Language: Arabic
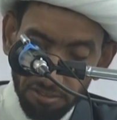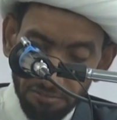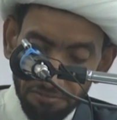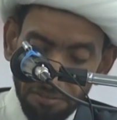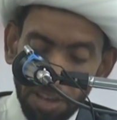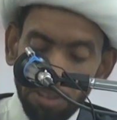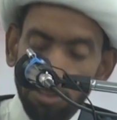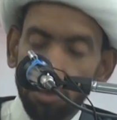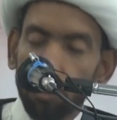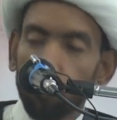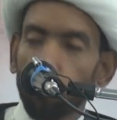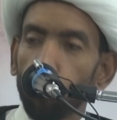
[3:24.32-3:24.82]

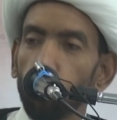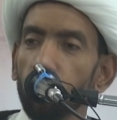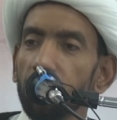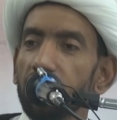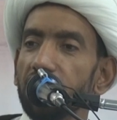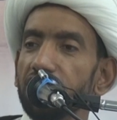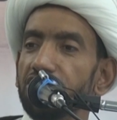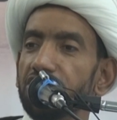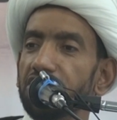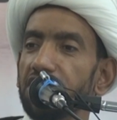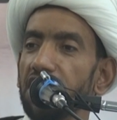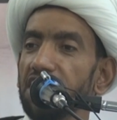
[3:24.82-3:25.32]
فإن
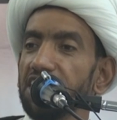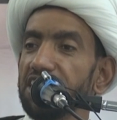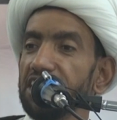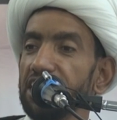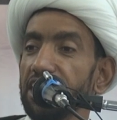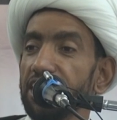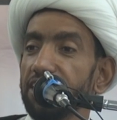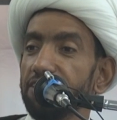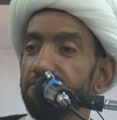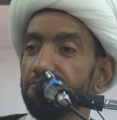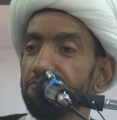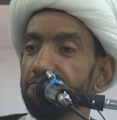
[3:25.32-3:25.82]
كل
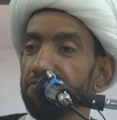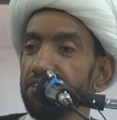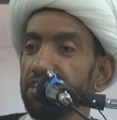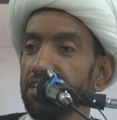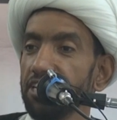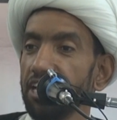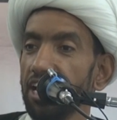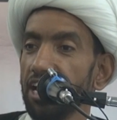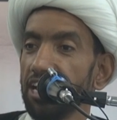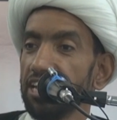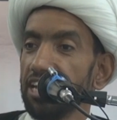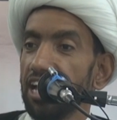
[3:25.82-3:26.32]
شيء
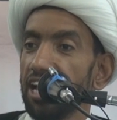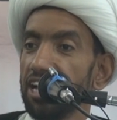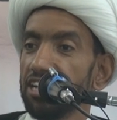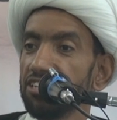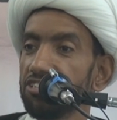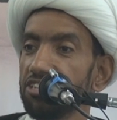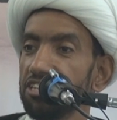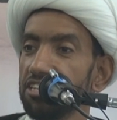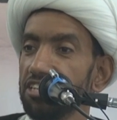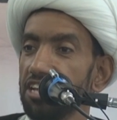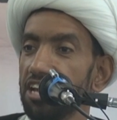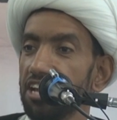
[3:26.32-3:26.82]
في
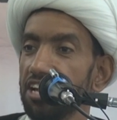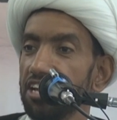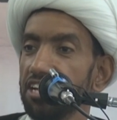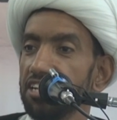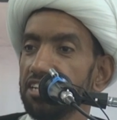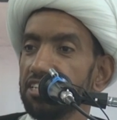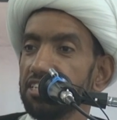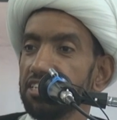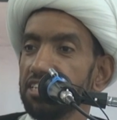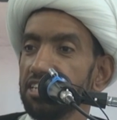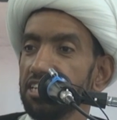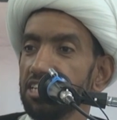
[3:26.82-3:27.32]

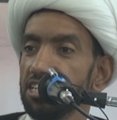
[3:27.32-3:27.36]
حياتنا